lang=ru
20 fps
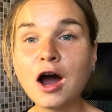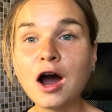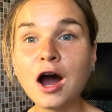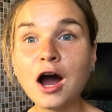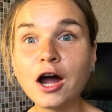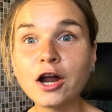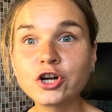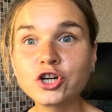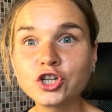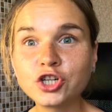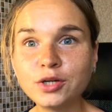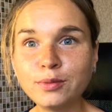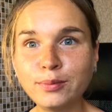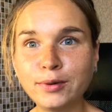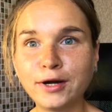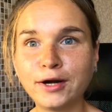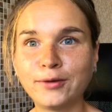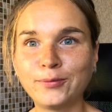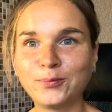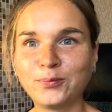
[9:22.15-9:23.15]
А
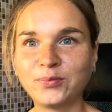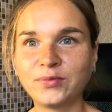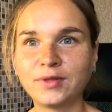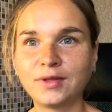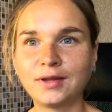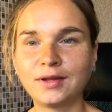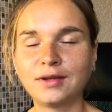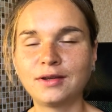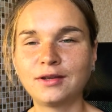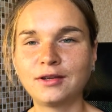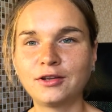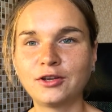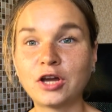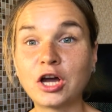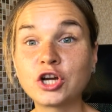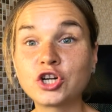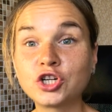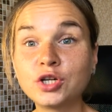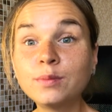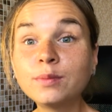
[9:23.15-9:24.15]
ошибка
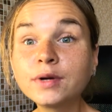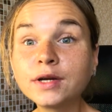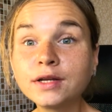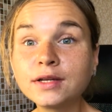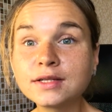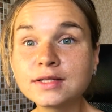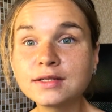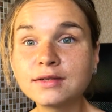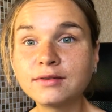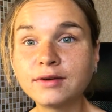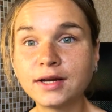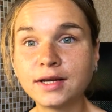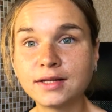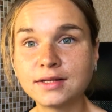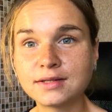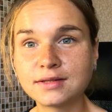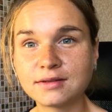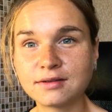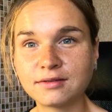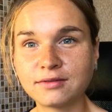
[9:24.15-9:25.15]
ошибкой
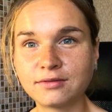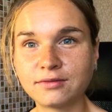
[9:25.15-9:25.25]
называется